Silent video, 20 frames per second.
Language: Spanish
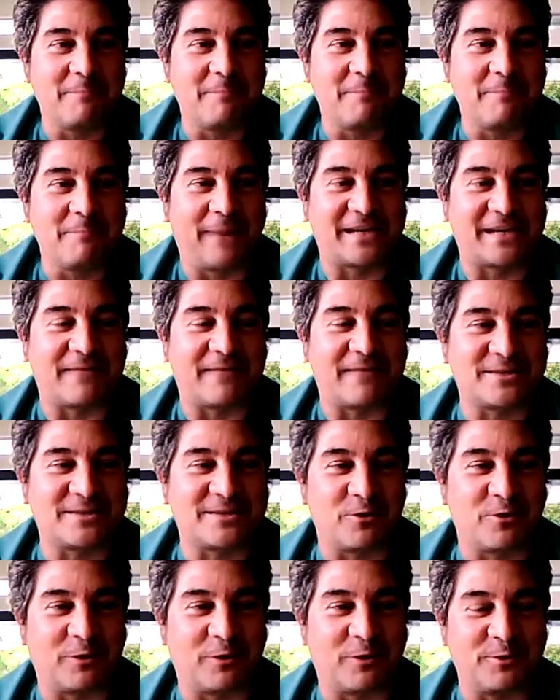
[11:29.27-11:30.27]
parece ser que a
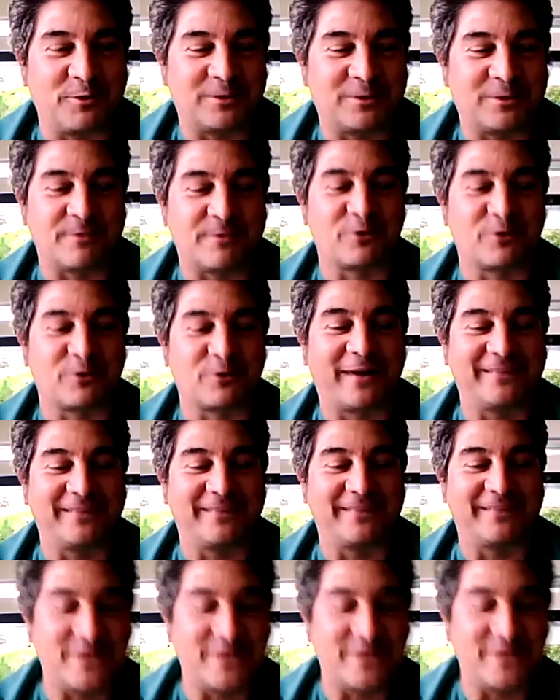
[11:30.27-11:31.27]
veces cuando estamos con
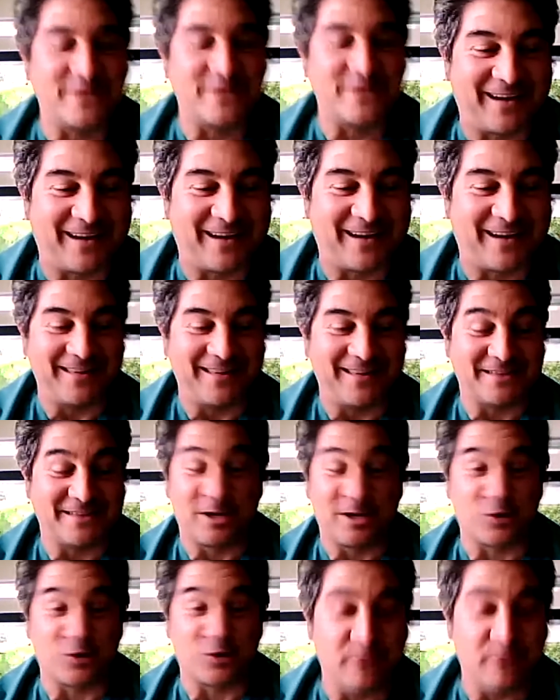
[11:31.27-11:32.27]
gente nuestra, eh,
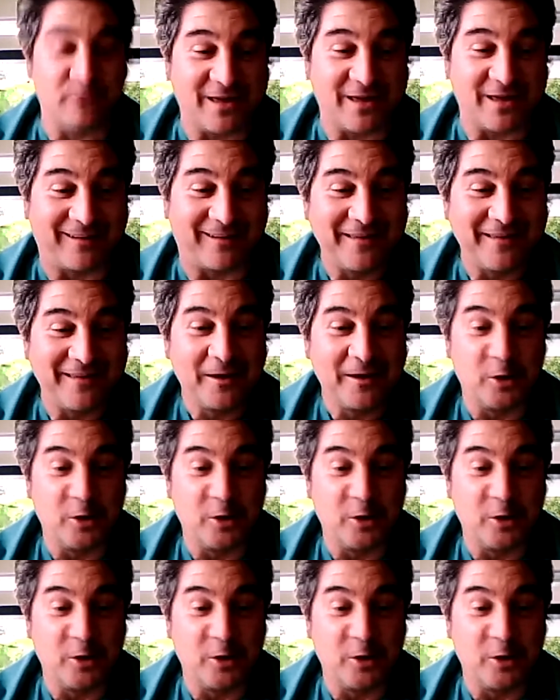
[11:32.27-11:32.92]
se nos olvida.